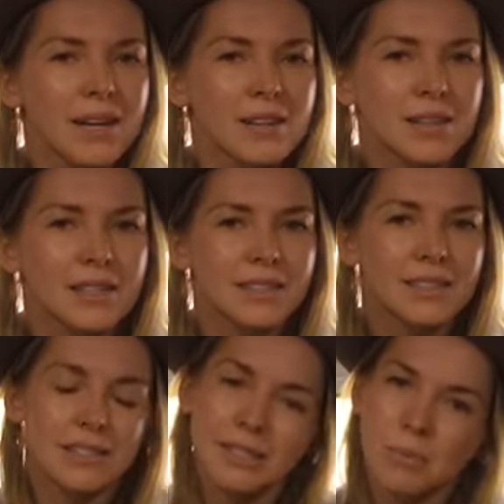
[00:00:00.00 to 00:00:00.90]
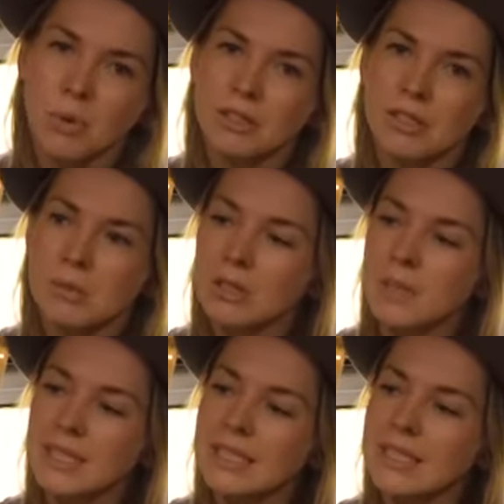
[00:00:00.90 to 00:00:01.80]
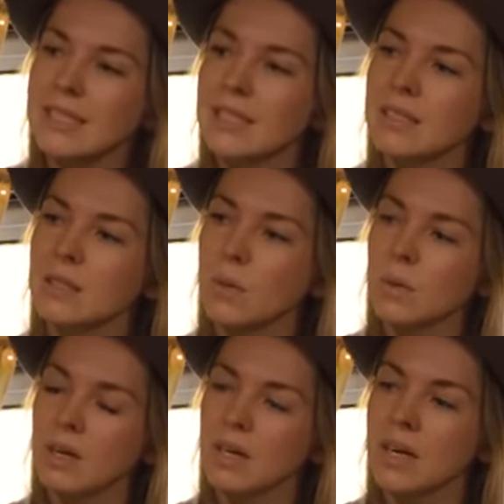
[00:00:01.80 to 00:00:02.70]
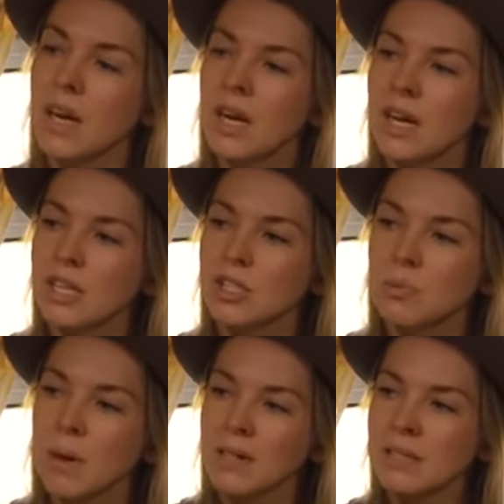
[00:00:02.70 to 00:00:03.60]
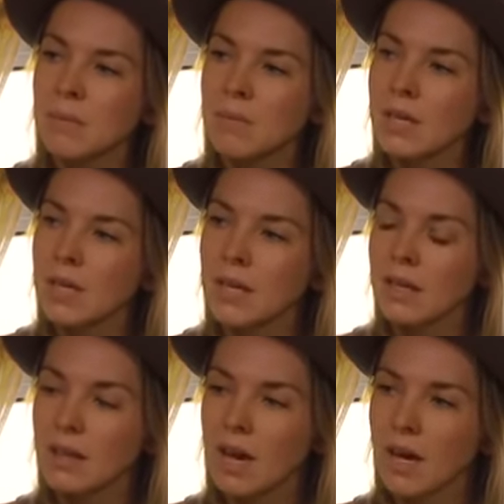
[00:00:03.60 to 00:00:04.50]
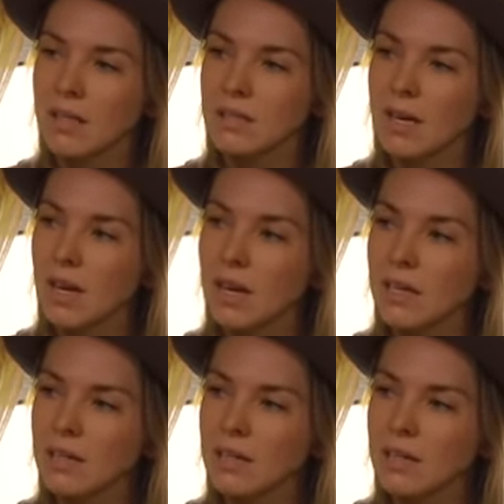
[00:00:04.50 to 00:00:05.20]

Por lo tanto, no tenemos que crear ningún elemento nuevo ni tomar recursos del medio ambiente.